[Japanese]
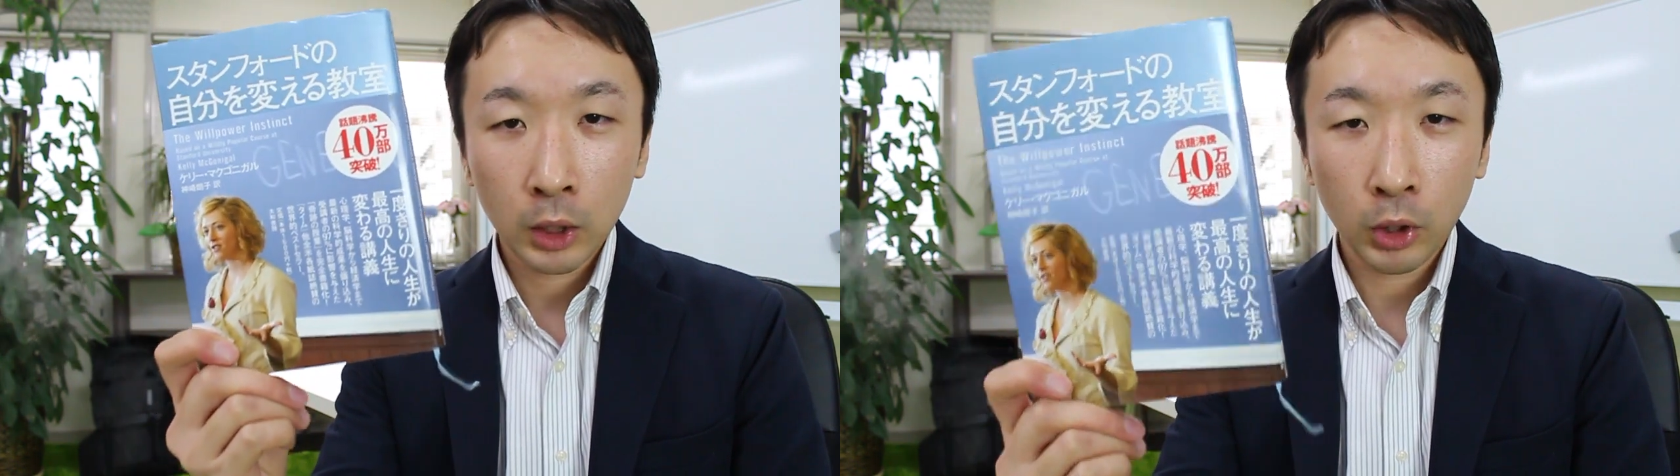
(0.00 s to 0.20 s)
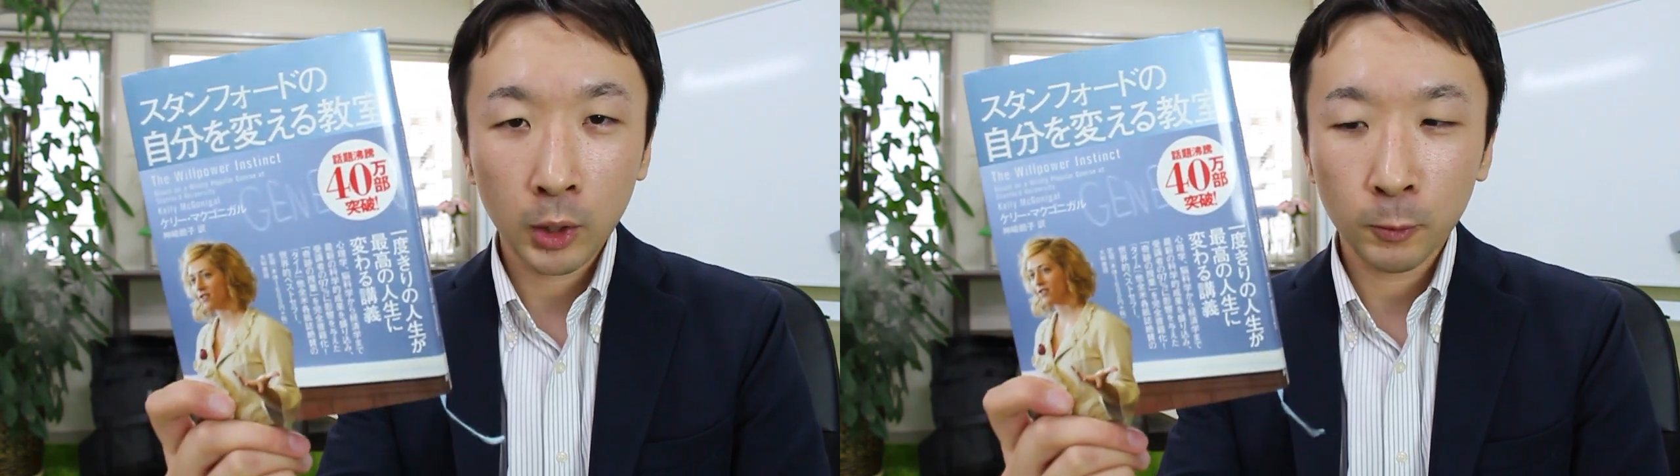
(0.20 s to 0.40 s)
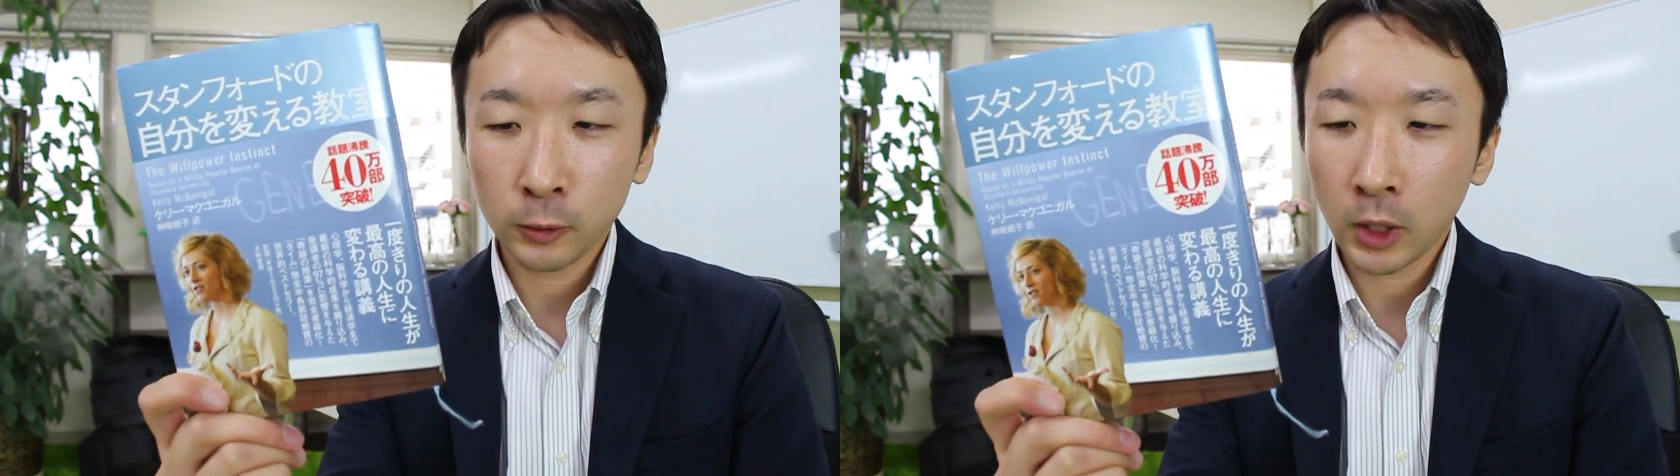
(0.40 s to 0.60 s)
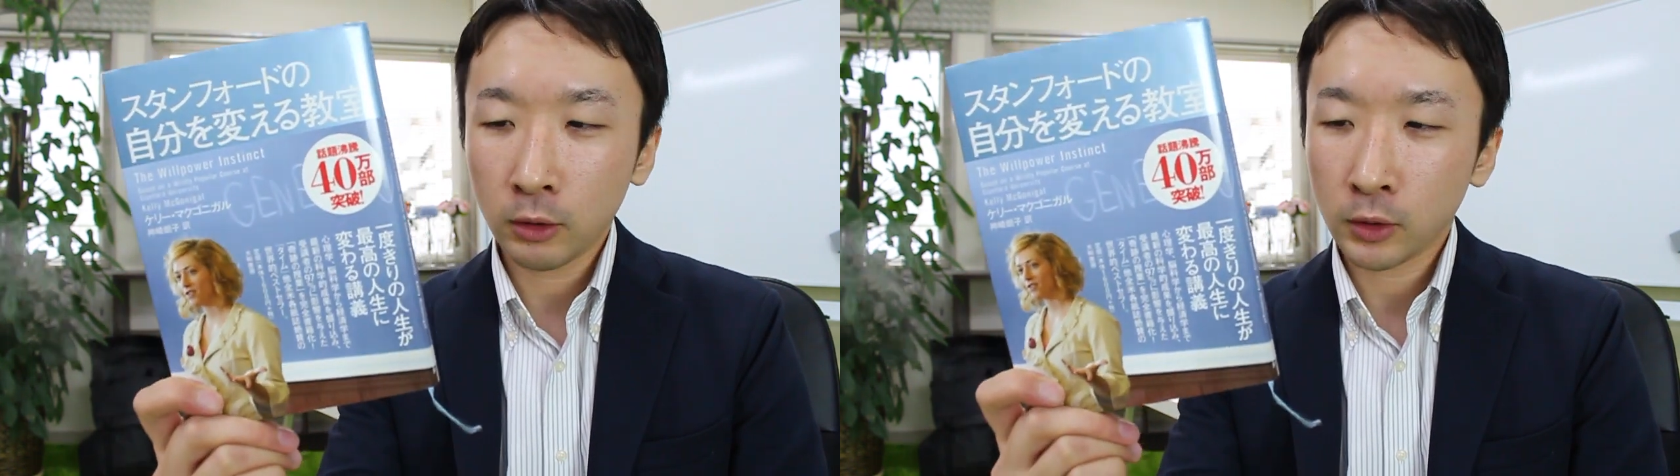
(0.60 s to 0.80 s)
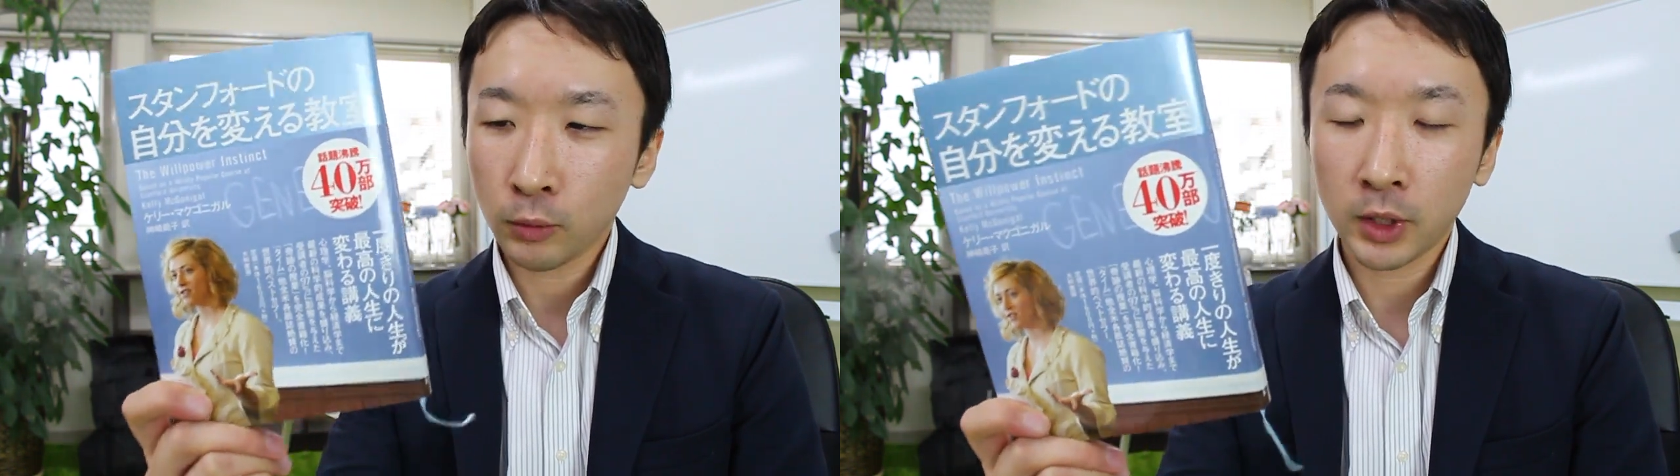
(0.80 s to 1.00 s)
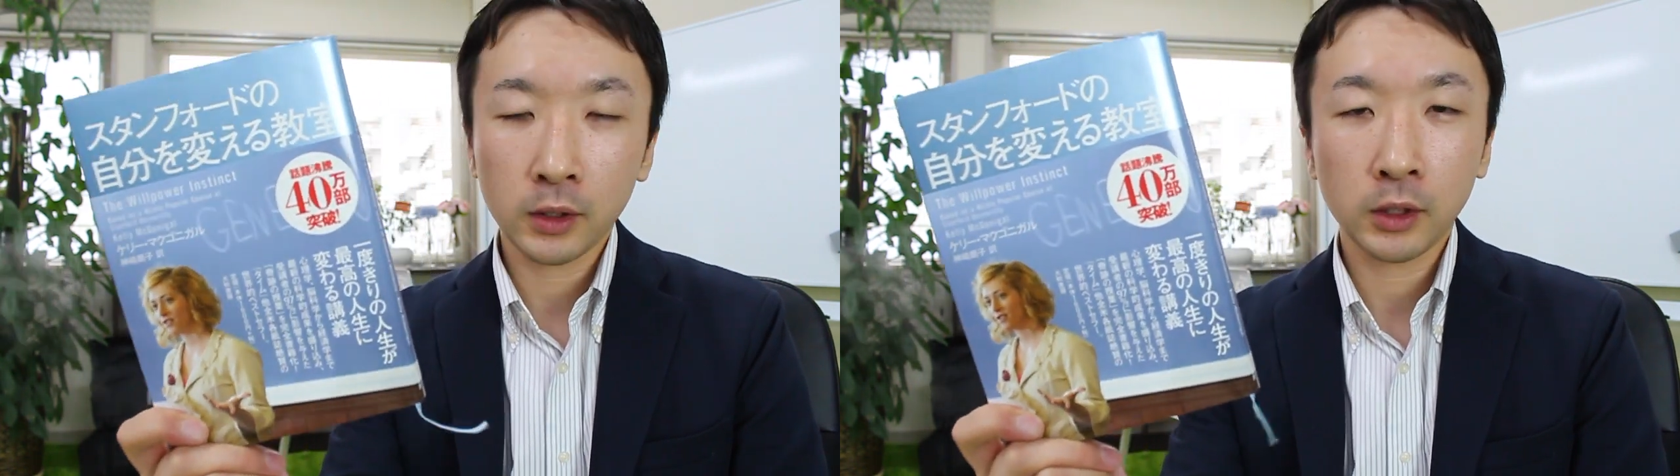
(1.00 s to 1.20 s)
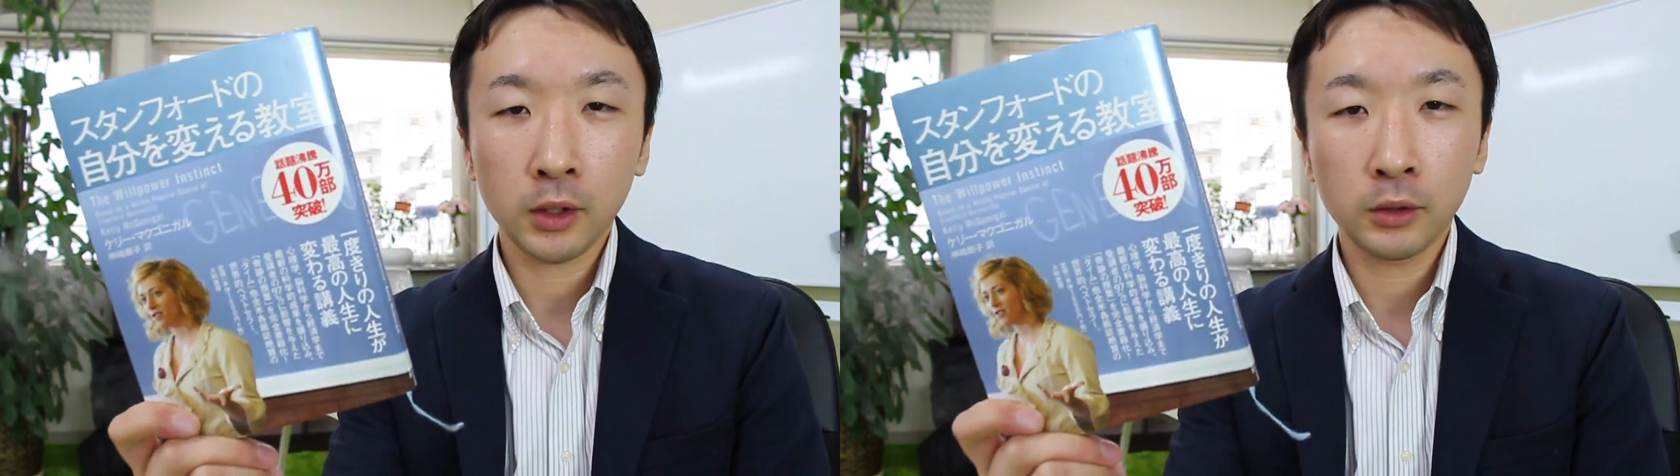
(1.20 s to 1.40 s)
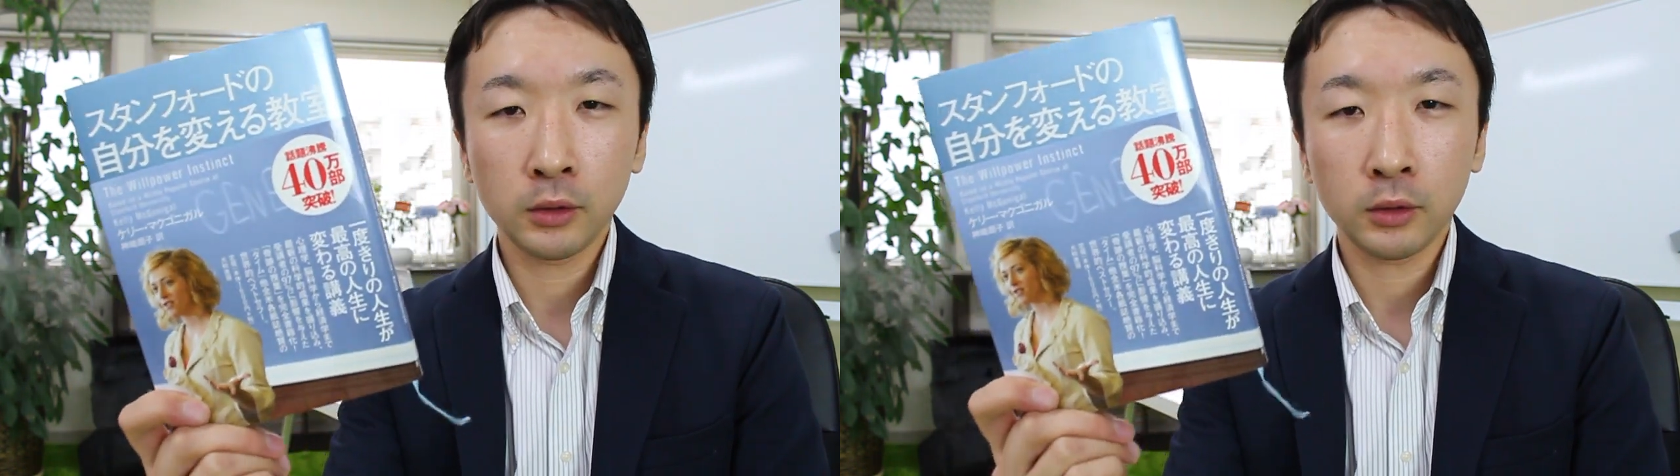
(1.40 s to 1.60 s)
これ僕はあの尊敬して
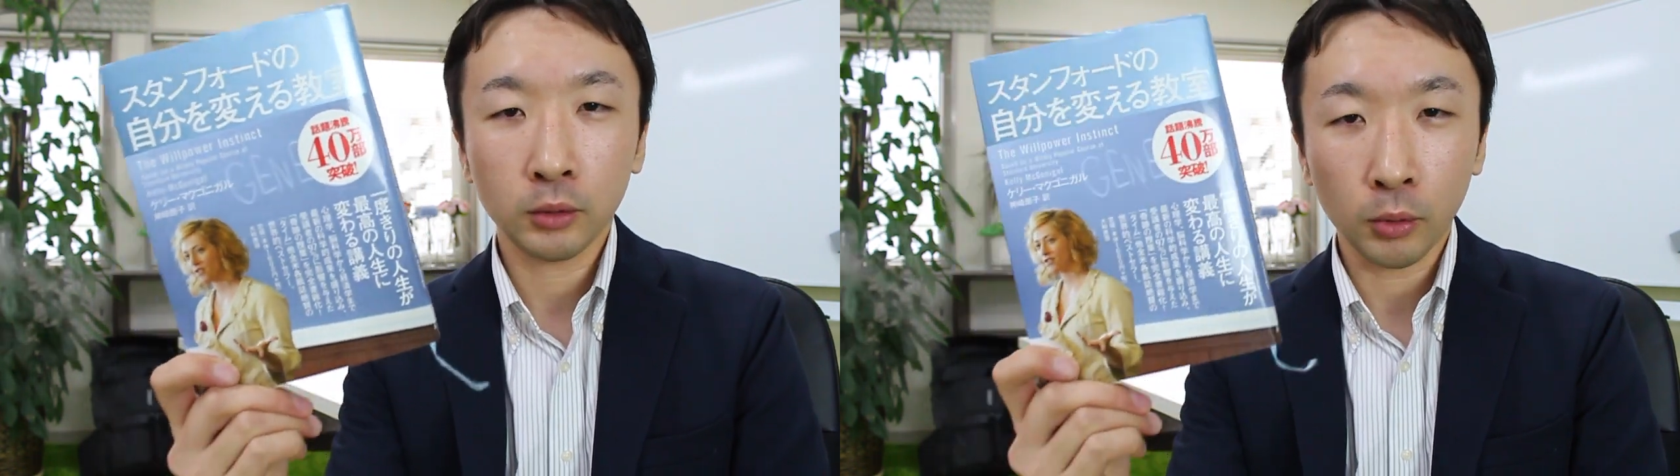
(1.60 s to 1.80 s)
いる